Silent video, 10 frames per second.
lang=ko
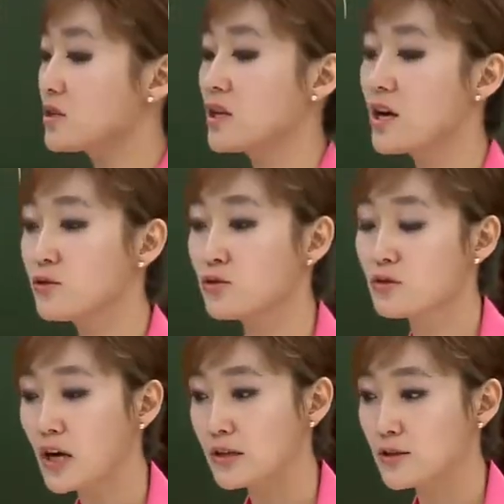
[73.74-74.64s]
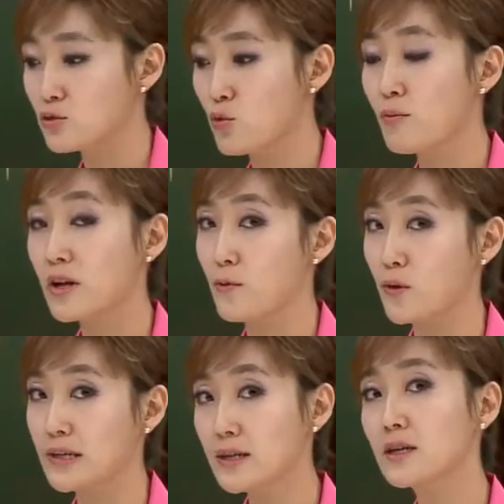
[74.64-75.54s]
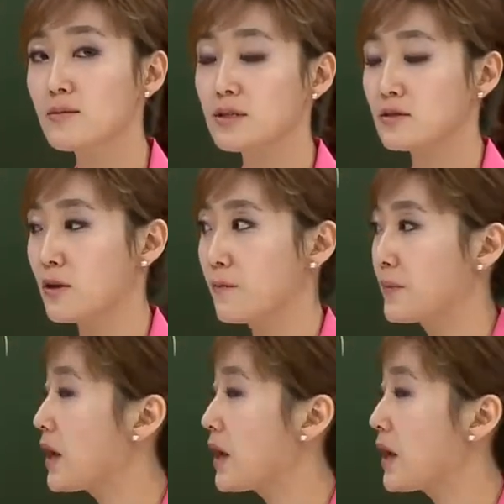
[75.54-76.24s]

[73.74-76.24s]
이해할 수 있는 가장 좋은 말이 뭘까 생각해 봤어요.